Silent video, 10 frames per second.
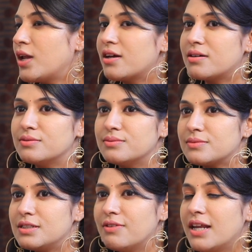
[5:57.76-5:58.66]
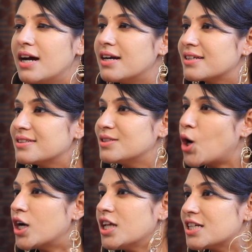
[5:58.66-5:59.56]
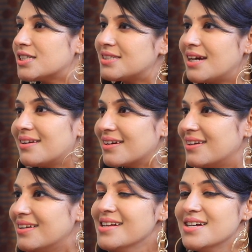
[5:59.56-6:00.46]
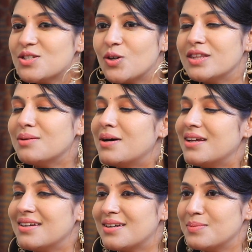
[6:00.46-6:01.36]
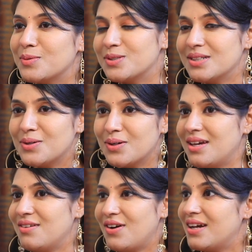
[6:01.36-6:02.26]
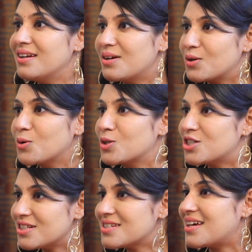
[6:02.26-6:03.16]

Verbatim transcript: லைக் um, விளையாடுறது சேட்டைகள் ஸோ இந்த மாதிரி இருக்கும்போது ஓகே ஃபைன் என்னோட ஒரிஜினல்